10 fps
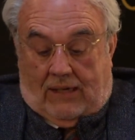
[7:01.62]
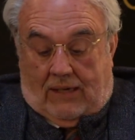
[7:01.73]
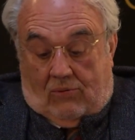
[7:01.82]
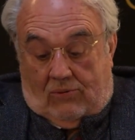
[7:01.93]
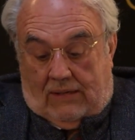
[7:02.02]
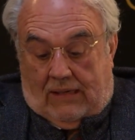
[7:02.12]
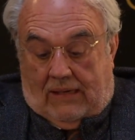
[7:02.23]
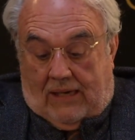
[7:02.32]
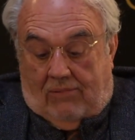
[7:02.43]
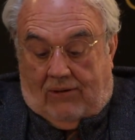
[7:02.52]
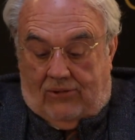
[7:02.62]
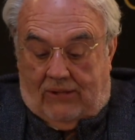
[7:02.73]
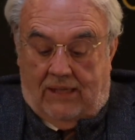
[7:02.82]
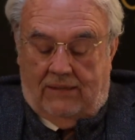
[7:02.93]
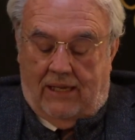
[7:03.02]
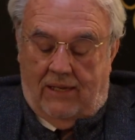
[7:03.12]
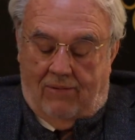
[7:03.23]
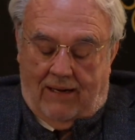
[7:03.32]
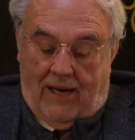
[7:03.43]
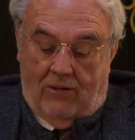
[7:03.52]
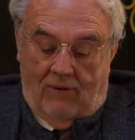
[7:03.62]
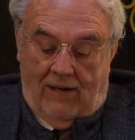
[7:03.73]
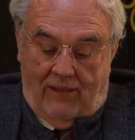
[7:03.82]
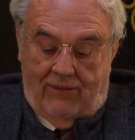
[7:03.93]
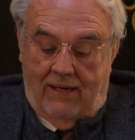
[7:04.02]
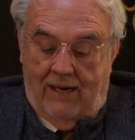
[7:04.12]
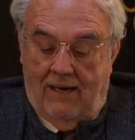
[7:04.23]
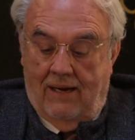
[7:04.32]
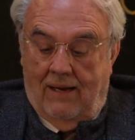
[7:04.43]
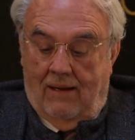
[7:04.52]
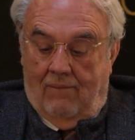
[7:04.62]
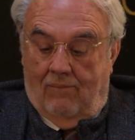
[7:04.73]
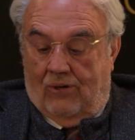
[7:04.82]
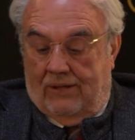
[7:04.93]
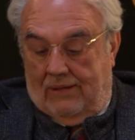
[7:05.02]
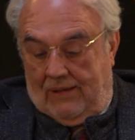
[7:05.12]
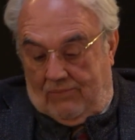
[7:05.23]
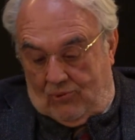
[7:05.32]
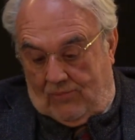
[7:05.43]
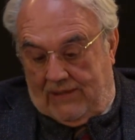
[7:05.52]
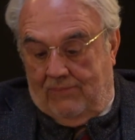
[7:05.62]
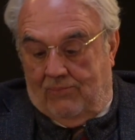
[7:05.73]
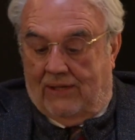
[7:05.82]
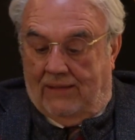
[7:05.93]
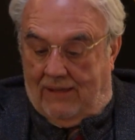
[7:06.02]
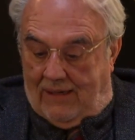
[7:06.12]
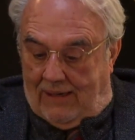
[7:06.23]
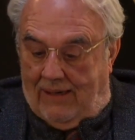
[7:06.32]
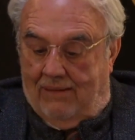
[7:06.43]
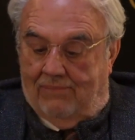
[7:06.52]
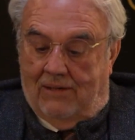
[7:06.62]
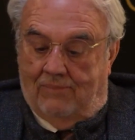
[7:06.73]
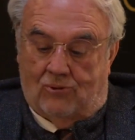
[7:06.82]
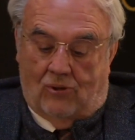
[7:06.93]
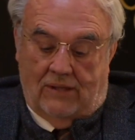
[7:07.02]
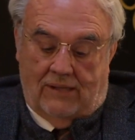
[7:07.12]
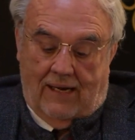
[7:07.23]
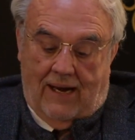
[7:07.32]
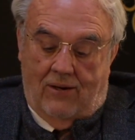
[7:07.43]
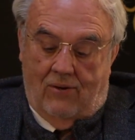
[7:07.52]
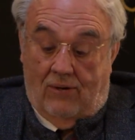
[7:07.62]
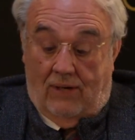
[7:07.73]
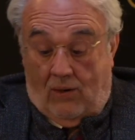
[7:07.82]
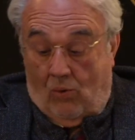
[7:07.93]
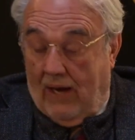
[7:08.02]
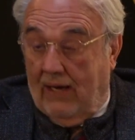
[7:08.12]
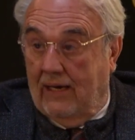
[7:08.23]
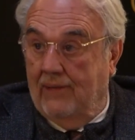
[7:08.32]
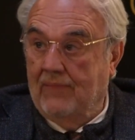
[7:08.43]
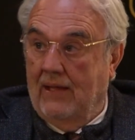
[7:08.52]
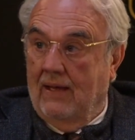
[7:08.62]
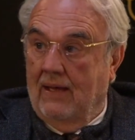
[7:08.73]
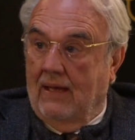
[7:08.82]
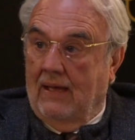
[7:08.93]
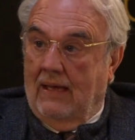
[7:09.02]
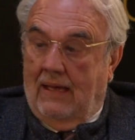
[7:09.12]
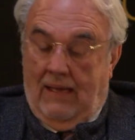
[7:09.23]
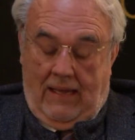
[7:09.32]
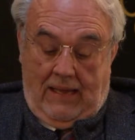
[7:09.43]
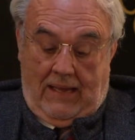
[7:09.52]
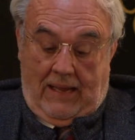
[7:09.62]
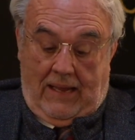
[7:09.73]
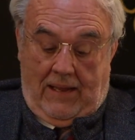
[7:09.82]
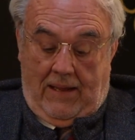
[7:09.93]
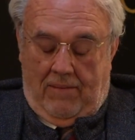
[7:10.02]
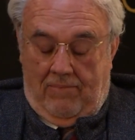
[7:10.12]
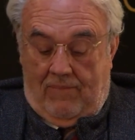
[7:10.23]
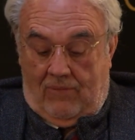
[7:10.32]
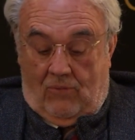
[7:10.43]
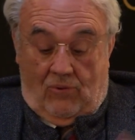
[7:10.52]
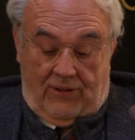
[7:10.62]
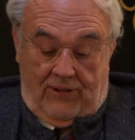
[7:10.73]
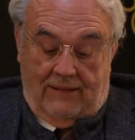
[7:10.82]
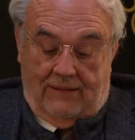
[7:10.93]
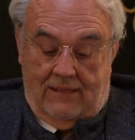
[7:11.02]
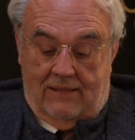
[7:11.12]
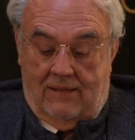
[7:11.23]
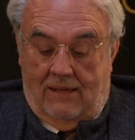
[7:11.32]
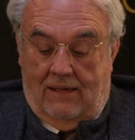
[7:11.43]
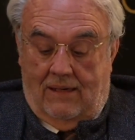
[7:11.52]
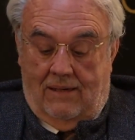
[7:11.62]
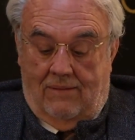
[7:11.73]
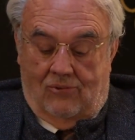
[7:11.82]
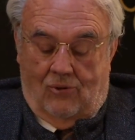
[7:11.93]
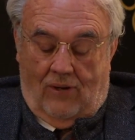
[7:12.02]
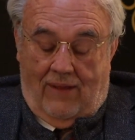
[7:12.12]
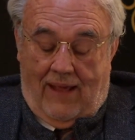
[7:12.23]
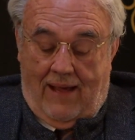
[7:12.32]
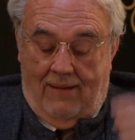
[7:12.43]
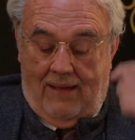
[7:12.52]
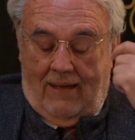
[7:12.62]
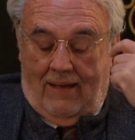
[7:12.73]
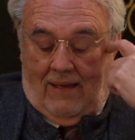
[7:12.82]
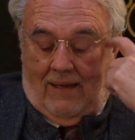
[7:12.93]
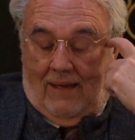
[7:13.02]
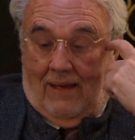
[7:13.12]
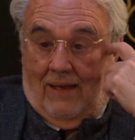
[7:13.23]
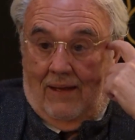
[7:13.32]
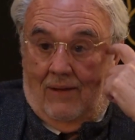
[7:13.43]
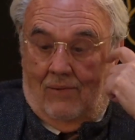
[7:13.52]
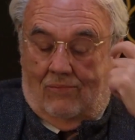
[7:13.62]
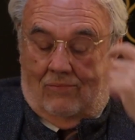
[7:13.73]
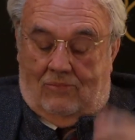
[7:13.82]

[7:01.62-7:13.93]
se, lleva o se intenta llevar la novela al cine, pues es mucho más importante el pozo literario, el lenguaje. Eh, como decía antes, eh, Soledad, eh,